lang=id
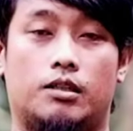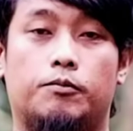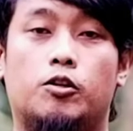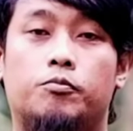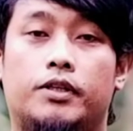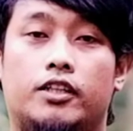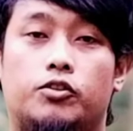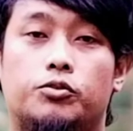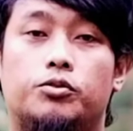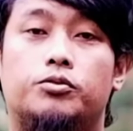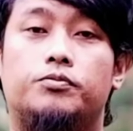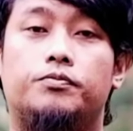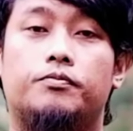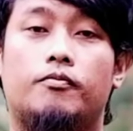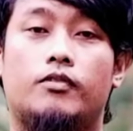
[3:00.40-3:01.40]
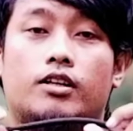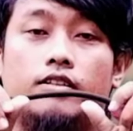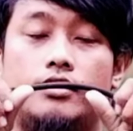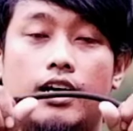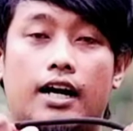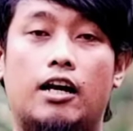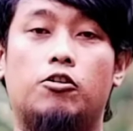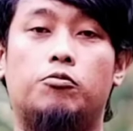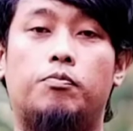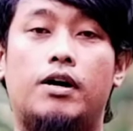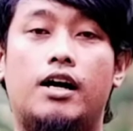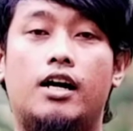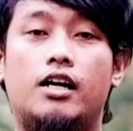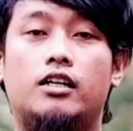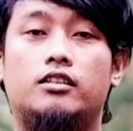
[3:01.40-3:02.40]
Sebelum itu, jangan
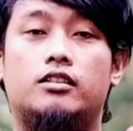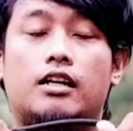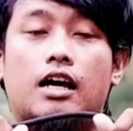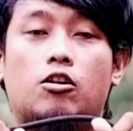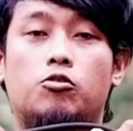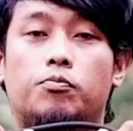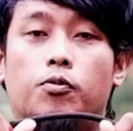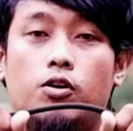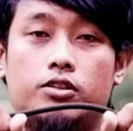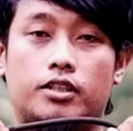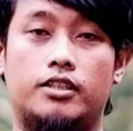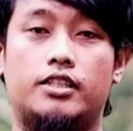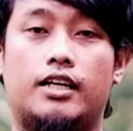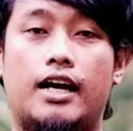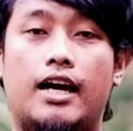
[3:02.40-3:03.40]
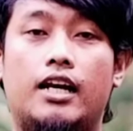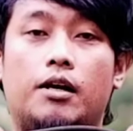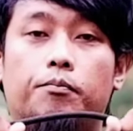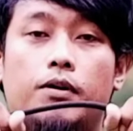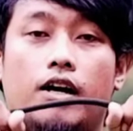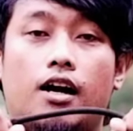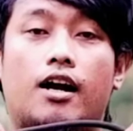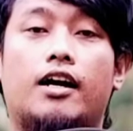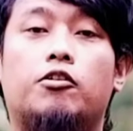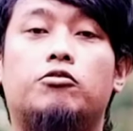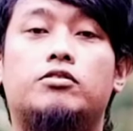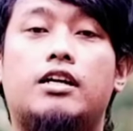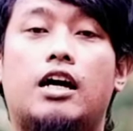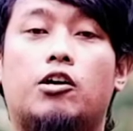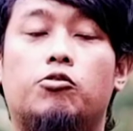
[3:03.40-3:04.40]
lupa selalu posisikan pegangan
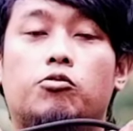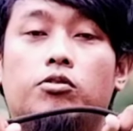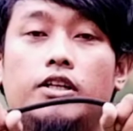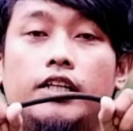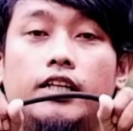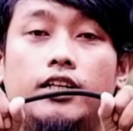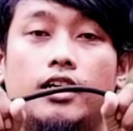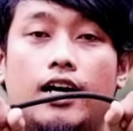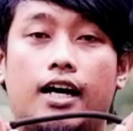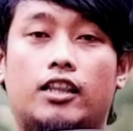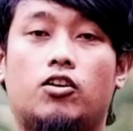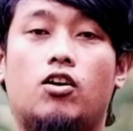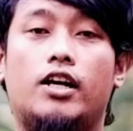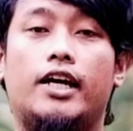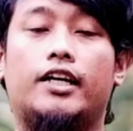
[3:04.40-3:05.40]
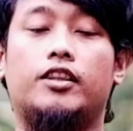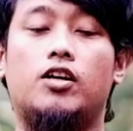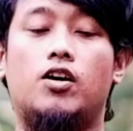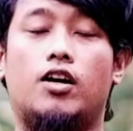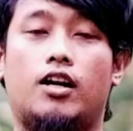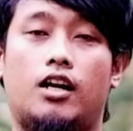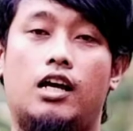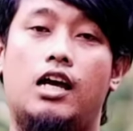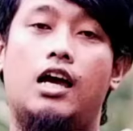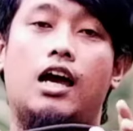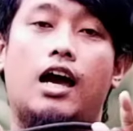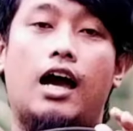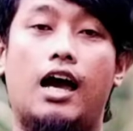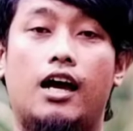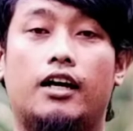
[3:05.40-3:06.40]
nuncaku di dekat konektor
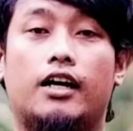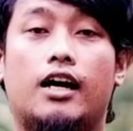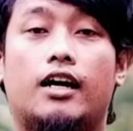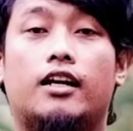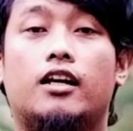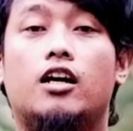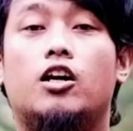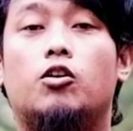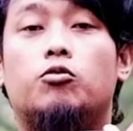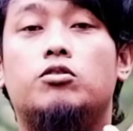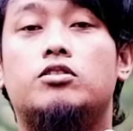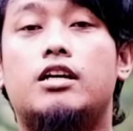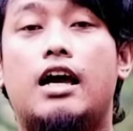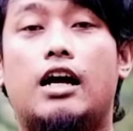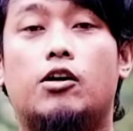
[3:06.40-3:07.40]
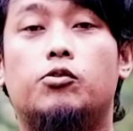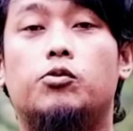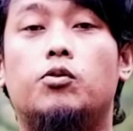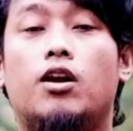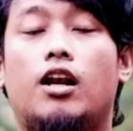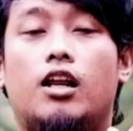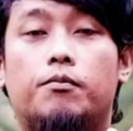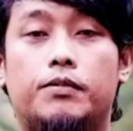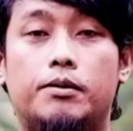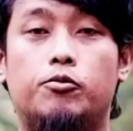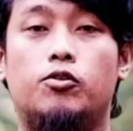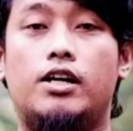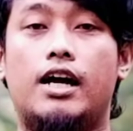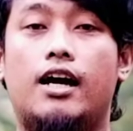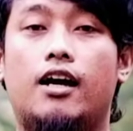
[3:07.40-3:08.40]
agar nuncaku lebih
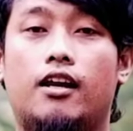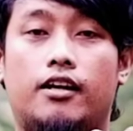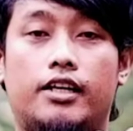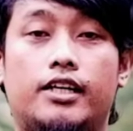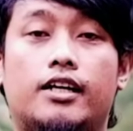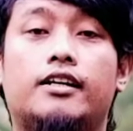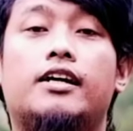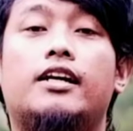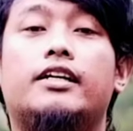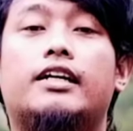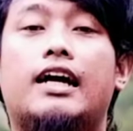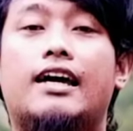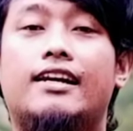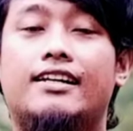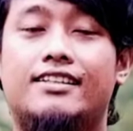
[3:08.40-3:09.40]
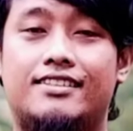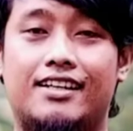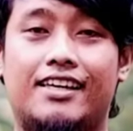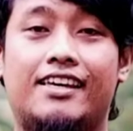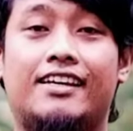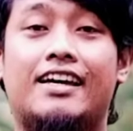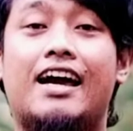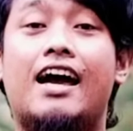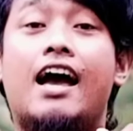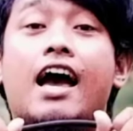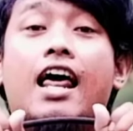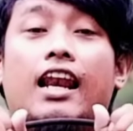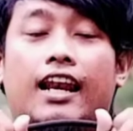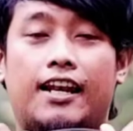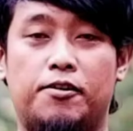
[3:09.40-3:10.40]
mudah dikendalikan sehingga
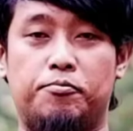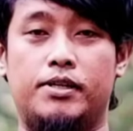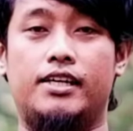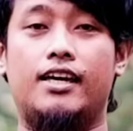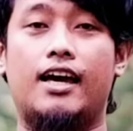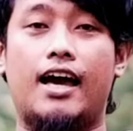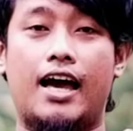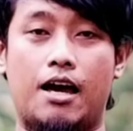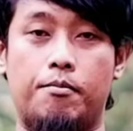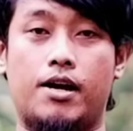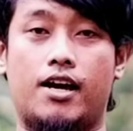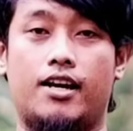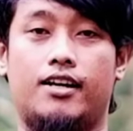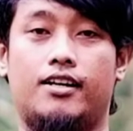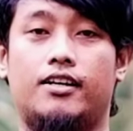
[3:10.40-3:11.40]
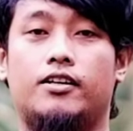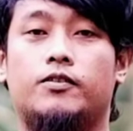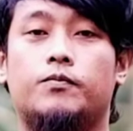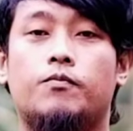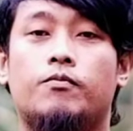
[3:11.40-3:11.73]
lebih aman.